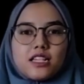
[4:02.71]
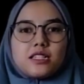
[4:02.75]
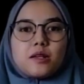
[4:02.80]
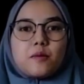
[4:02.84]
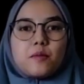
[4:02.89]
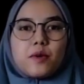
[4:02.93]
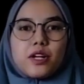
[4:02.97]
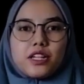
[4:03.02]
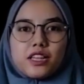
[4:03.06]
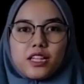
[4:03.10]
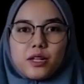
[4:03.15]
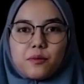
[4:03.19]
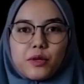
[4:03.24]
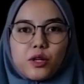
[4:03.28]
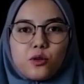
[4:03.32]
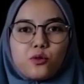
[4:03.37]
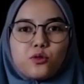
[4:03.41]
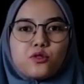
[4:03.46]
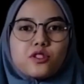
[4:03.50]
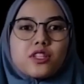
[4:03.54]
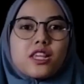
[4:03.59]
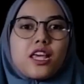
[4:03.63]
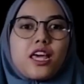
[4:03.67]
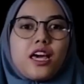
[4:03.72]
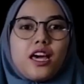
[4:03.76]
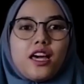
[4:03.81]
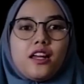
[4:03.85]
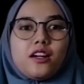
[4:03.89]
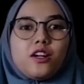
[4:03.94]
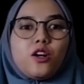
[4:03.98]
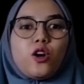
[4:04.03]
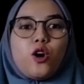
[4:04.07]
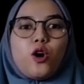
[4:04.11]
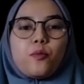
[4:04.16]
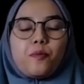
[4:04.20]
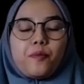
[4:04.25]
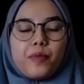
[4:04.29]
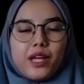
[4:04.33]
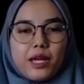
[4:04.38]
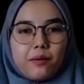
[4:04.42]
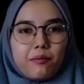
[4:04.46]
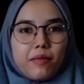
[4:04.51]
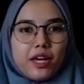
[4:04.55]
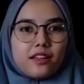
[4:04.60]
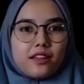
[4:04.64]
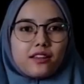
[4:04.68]
Seperti menu scan,
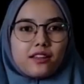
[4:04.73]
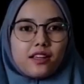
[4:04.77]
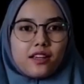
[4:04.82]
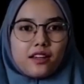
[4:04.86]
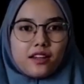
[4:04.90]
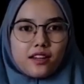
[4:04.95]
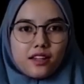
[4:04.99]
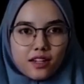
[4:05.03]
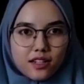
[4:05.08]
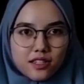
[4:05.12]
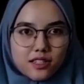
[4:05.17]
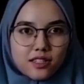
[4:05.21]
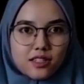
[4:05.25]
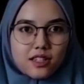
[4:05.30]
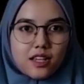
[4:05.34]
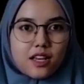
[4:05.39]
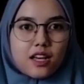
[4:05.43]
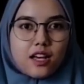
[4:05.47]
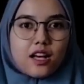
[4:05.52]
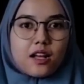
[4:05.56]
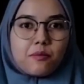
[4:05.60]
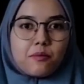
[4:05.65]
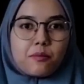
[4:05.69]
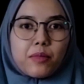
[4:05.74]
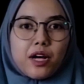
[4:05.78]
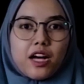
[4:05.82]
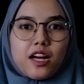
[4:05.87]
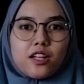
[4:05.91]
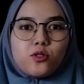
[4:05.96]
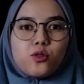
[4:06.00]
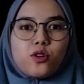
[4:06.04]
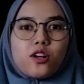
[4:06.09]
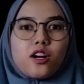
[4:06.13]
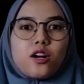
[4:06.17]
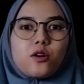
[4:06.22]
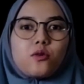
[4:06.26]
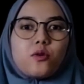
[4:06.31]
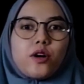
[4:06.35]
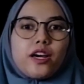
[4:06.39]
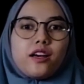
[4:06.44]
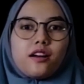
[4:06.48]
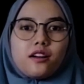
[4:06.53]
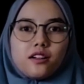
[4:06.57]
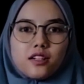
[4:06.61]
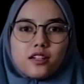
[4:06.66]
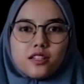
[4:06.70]
copy, maintenance, pengaturan
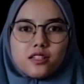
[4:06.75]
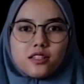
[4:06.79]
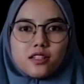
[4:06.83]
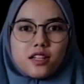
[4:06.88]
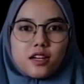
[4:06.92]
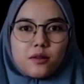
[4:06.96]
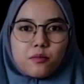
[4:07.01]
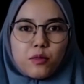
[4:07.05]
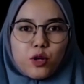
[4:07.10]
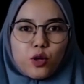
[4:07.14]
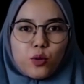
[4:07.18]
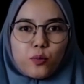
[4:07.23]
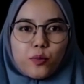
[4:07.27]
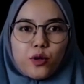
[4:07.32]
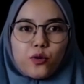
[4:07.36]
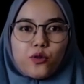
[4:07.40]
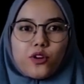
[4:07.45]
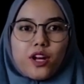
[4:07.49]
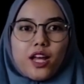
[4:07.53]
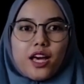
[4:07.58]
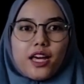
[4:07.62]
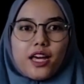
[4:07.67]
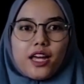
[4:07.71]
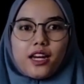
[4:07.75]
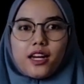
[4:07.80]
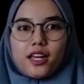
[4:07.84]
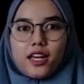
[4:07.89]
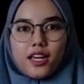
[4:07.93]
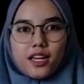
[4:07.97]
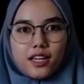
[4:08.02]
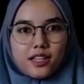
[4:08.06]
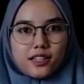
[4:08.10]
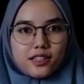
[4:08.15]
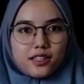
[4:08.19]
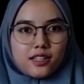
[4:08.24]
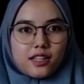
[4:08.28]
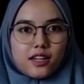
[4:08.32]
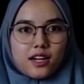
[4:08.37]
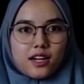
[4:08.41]
wireless dan menu-menu lainnya yang